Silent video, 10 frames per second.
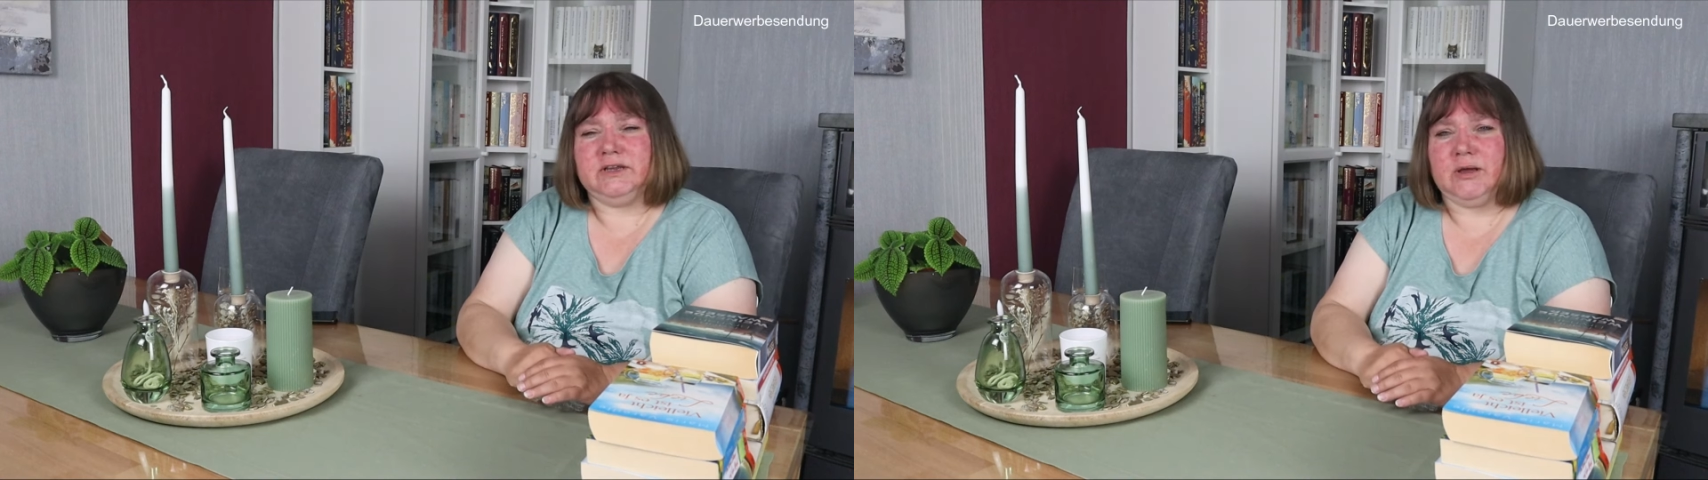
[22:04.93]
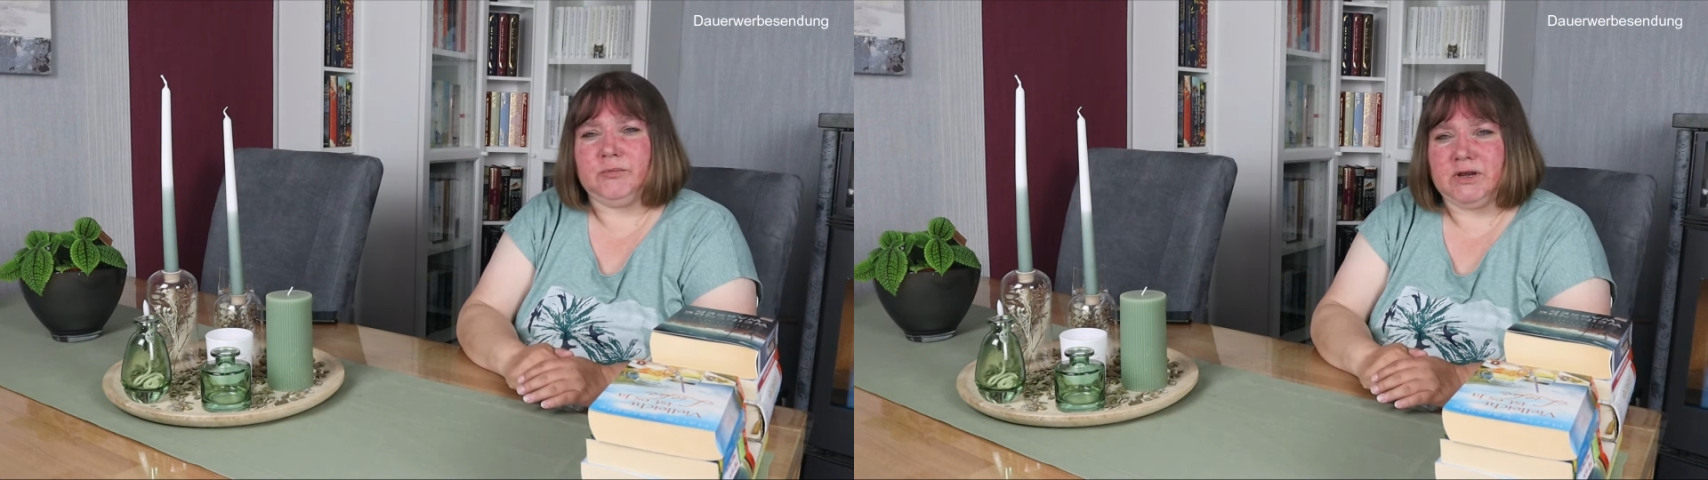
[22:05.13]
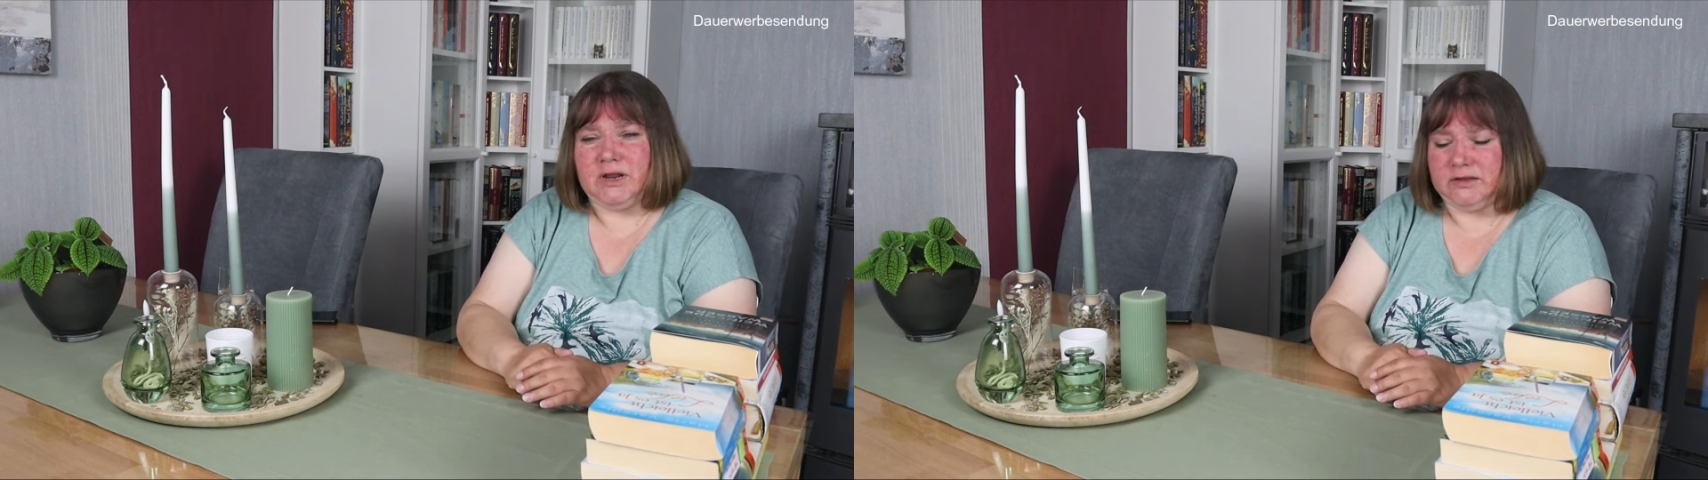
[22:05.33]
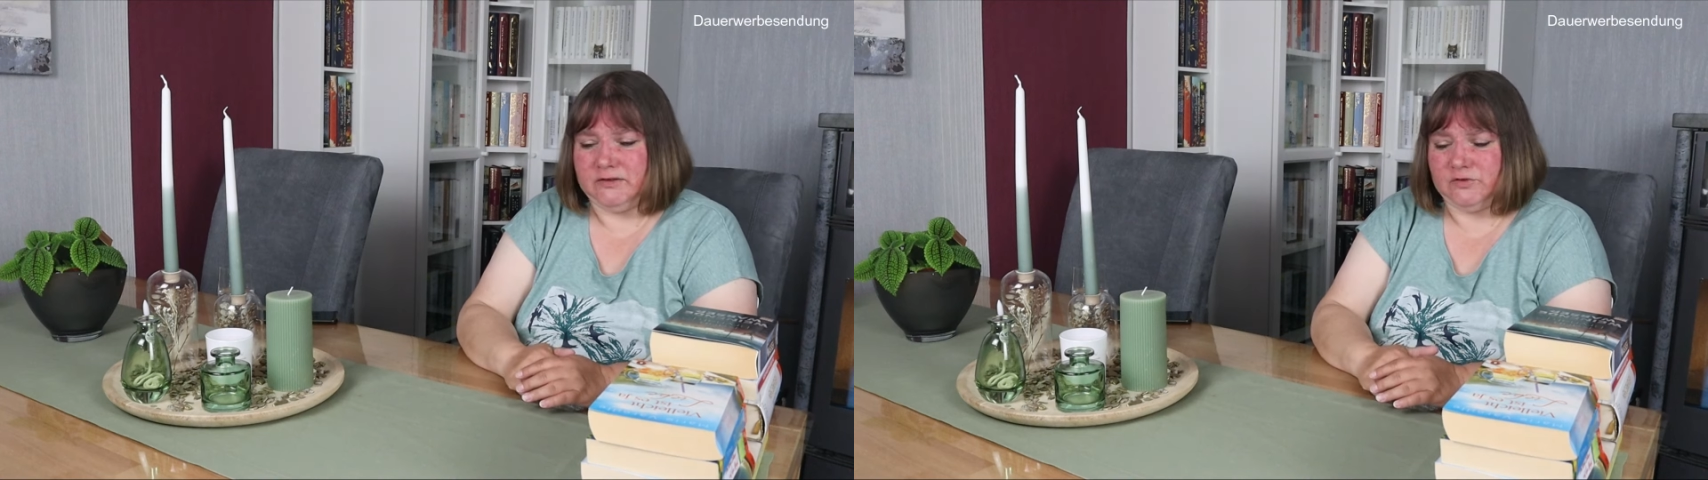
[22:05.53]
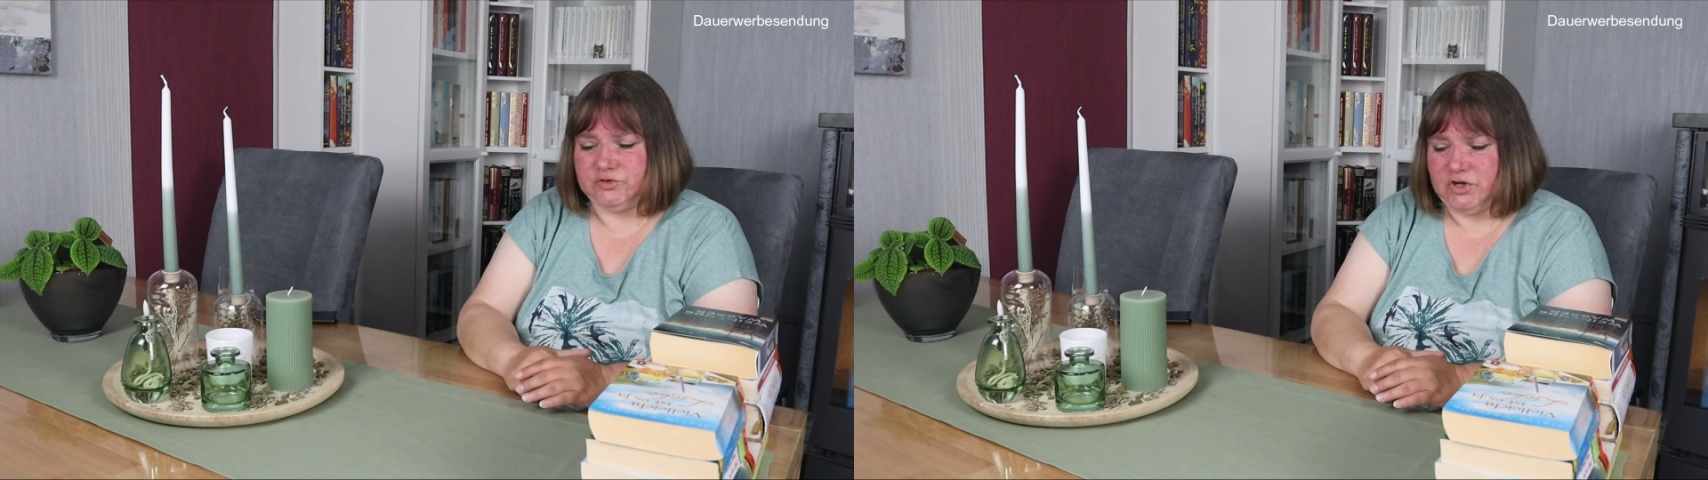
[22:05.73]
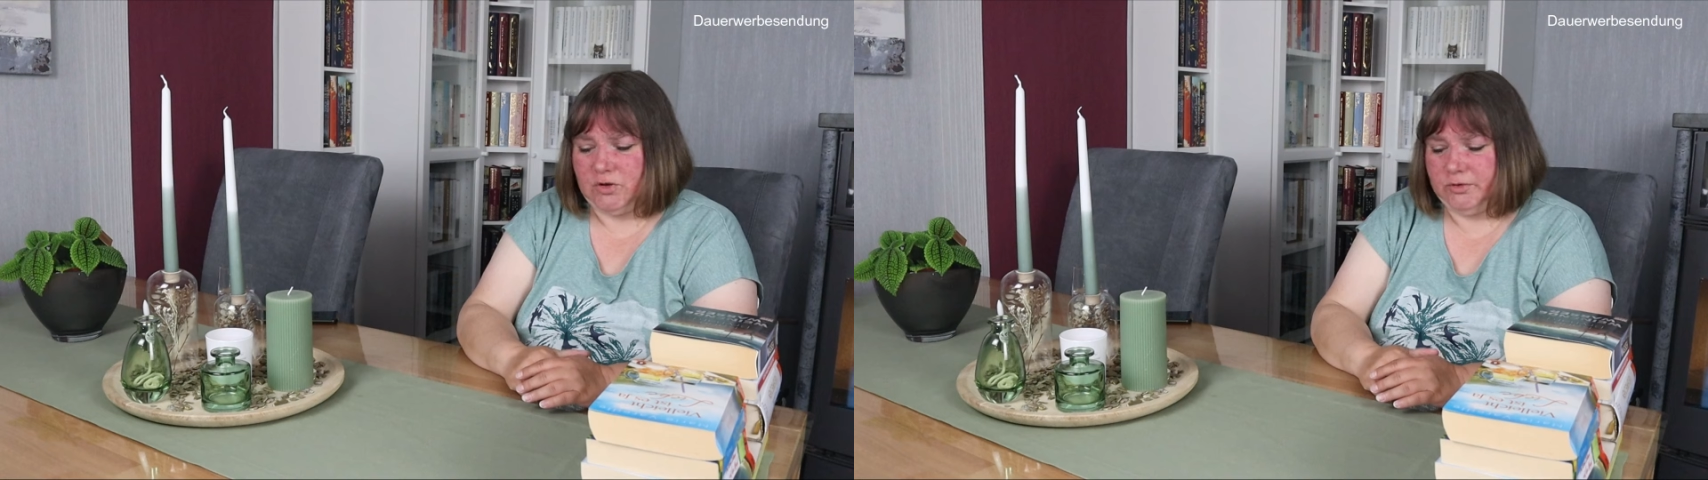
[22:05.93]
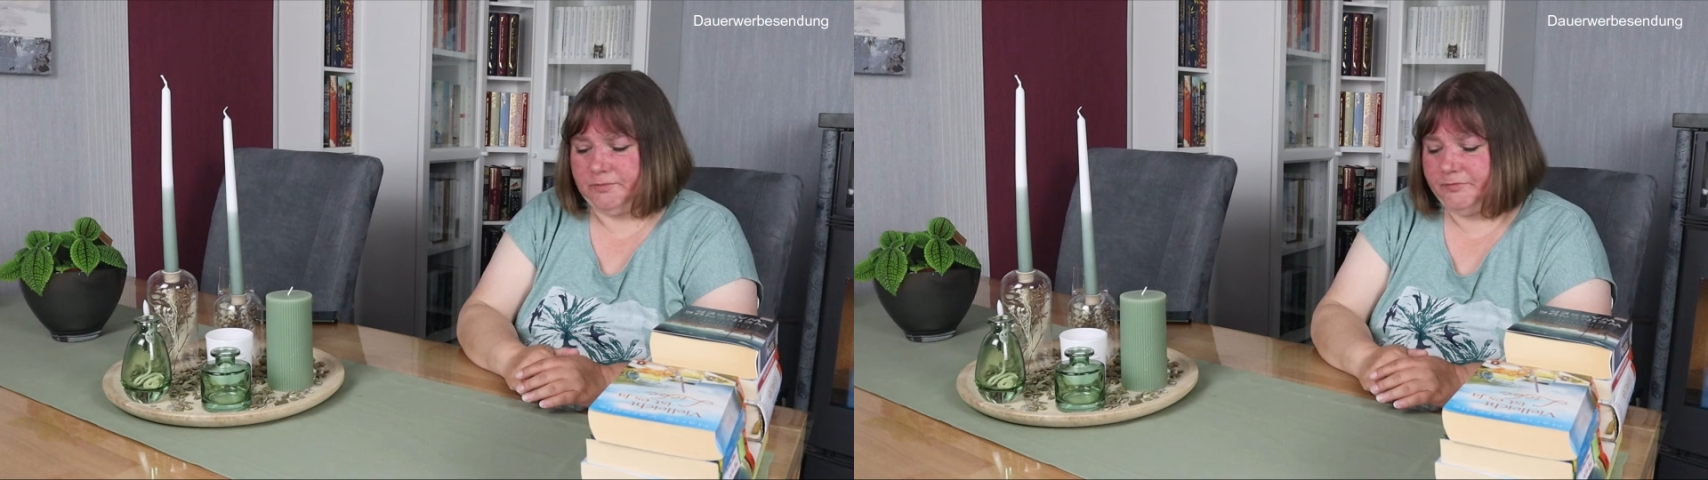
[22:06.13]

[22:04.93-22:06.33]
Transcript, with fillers: näher mal anzuschauen.